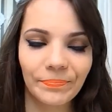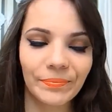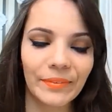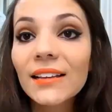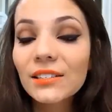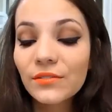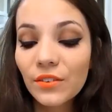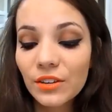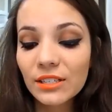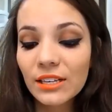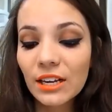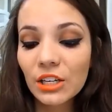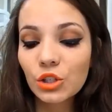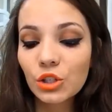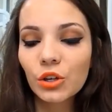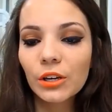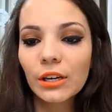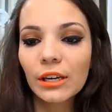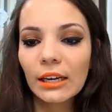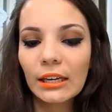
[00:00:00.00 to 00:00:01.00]
Se você
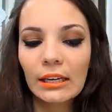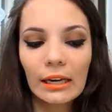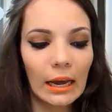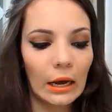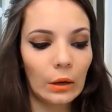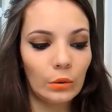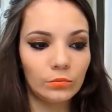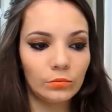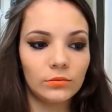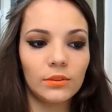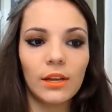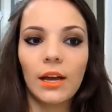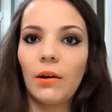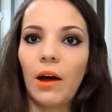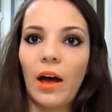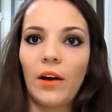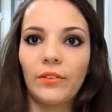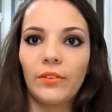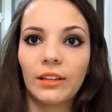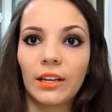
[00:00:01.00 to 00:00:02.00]
achou que não,
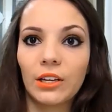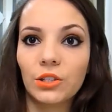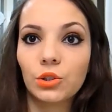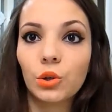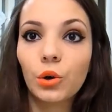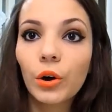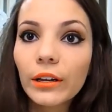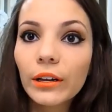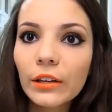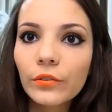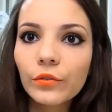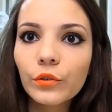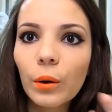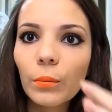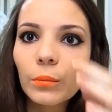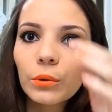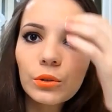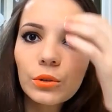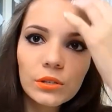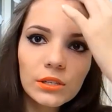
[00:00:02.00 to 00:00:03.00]
não, Rafa, tá doida, ficou
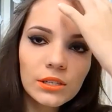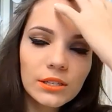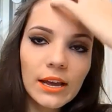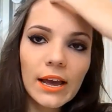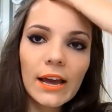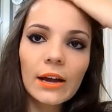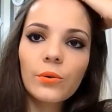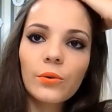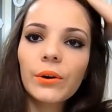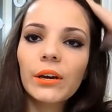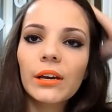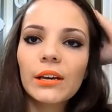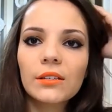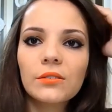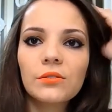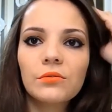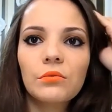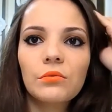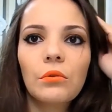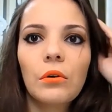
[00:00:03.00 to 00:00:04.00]
muito seco
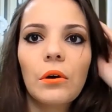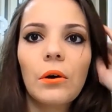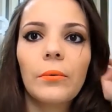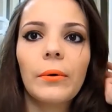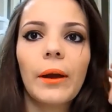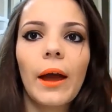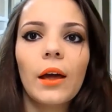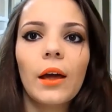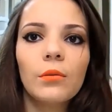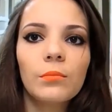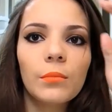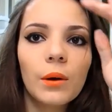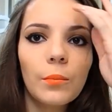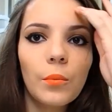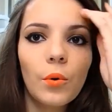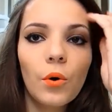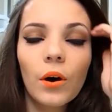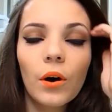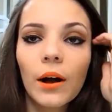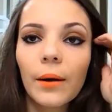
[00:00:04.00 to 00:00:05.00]
isso, eu quero uma
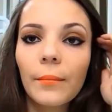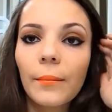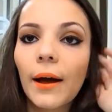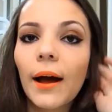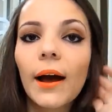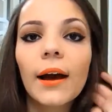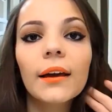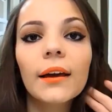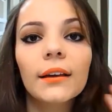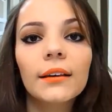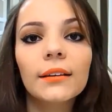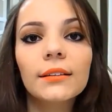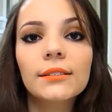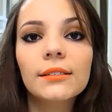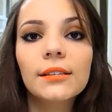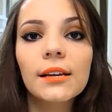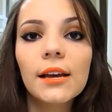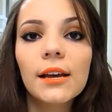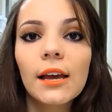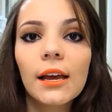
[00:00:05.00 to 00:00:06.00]
boca
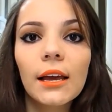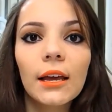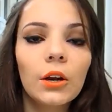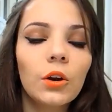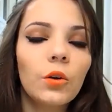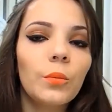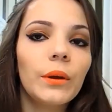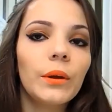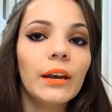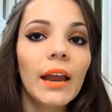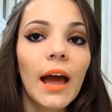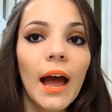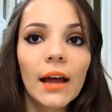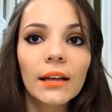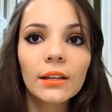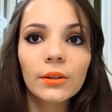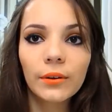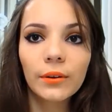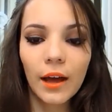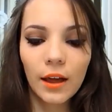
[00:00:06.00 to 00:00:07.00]
mais
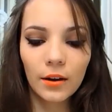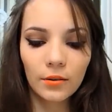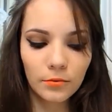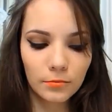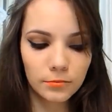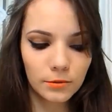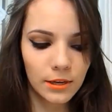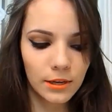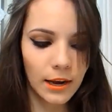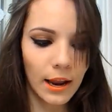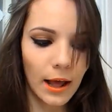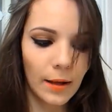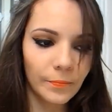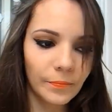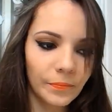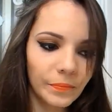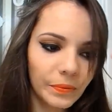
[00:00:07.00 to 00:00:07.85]
iluminada, eu quero, sei lá.